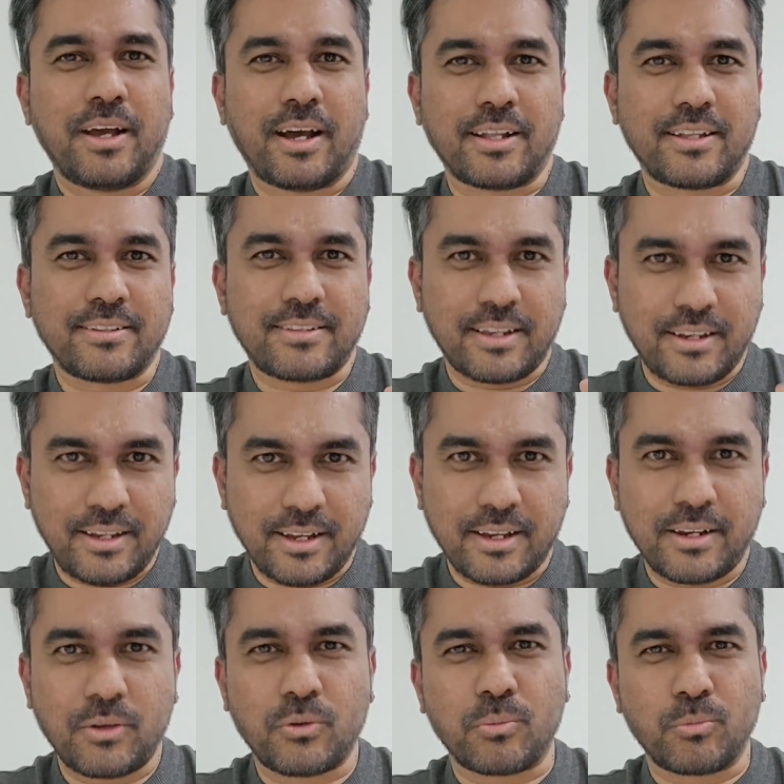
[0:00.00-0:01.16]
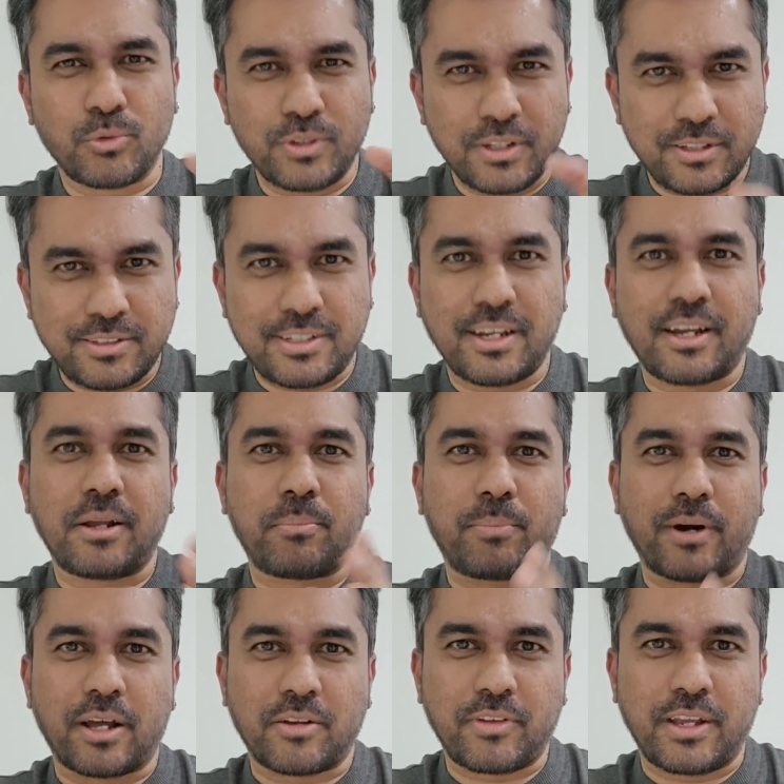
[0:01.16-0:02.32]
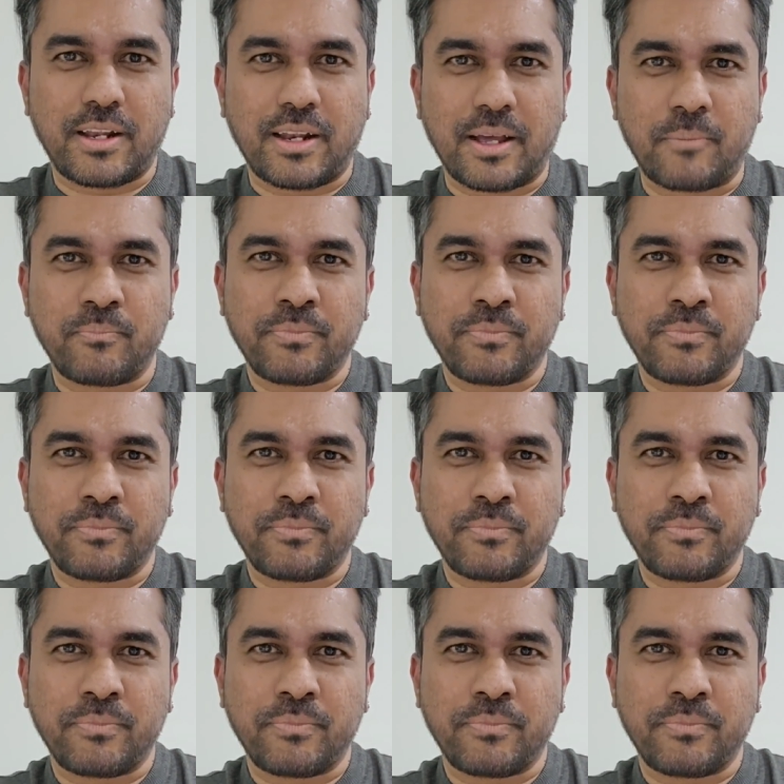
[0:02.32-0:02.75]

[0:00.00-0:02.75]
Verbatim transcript: அதை சரியான ஒரு முதிர்ச்சியான பார்வையில்